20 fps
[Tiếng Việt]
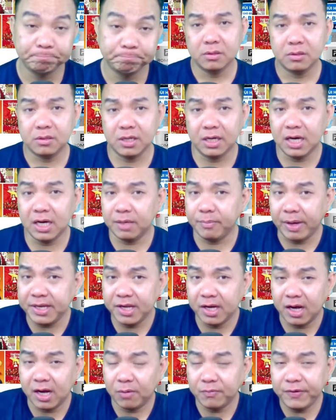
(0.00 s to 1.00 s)
Cho nên bây
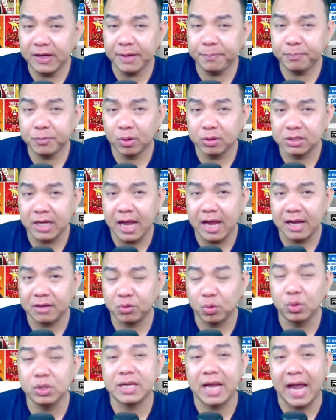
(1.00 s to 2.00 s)
giờ ông Philip Jose,
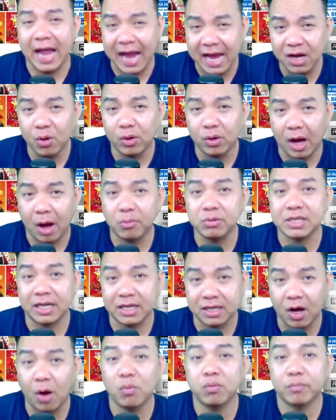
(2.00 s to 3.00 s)
tôi cá luôn, ổng sẽ
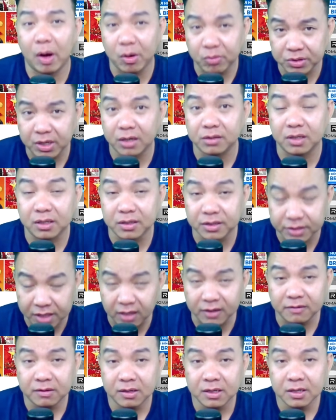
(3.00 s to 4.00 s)
không bao giờ từ
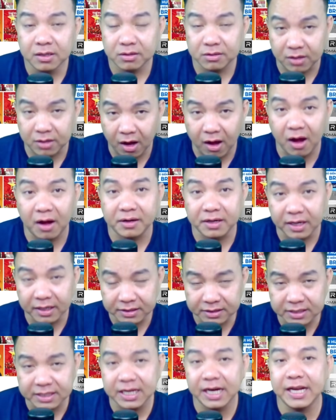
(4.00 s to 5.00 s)
chức cho
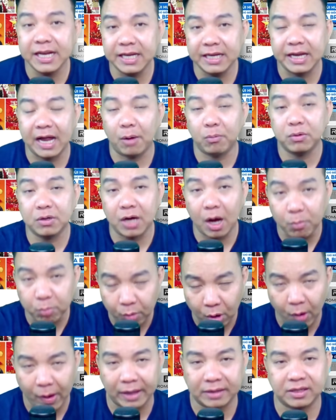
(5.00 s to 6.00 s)
đến khi ổng không
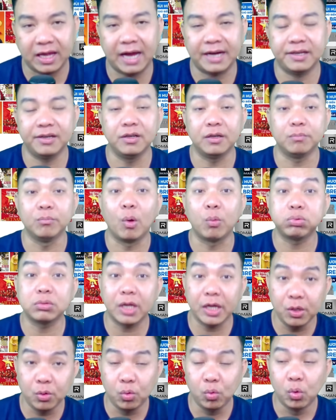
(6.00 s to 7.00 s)
hoàn thành được mục
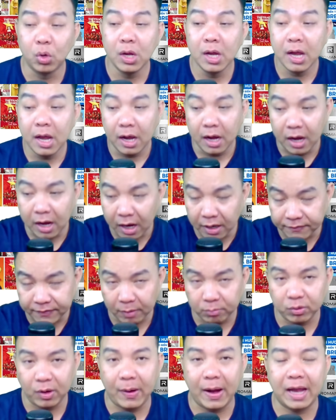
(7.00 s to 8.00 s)
tiêu ở
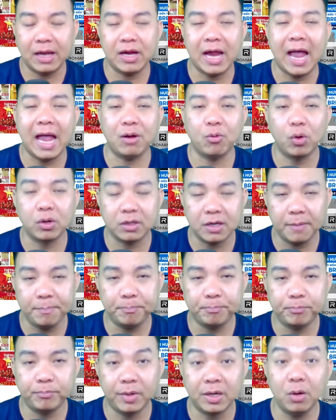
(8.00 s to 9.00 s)
vòng loại hai World
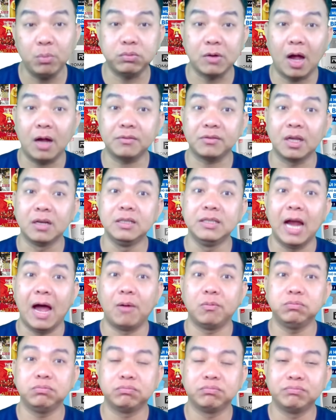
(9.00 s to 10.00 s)
Cup. Và lúc đó tự
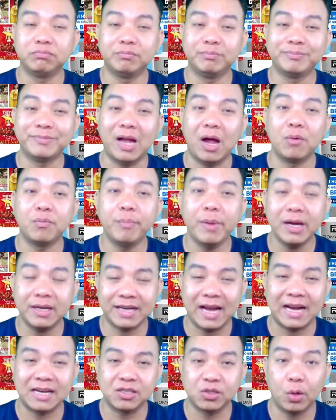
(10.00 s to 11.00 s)
động ổng biết
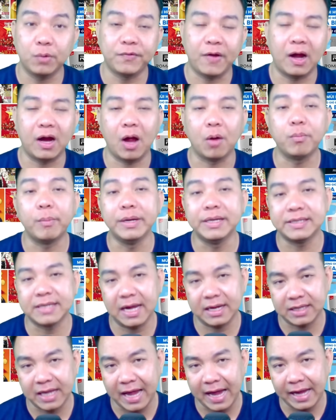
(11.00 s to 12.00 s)
rằng số phận ổng bị
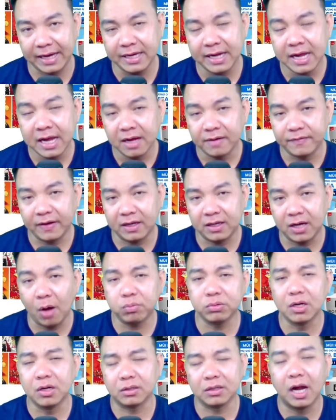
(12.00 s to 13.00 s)
sa thải và
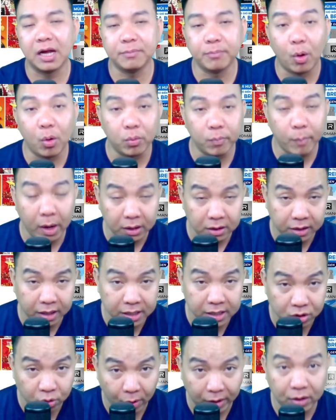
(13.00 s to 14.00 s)
không được đền bù bất
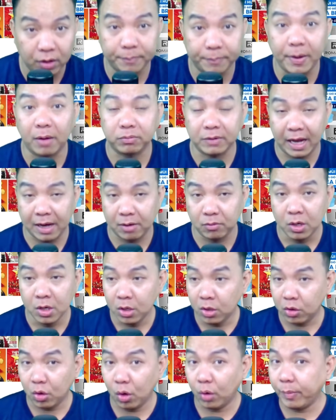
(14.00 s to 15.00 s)
kỳ khoản hợp đồng nào.
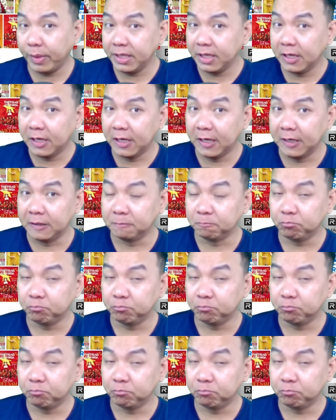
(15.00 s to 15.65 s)
Còn bây giờ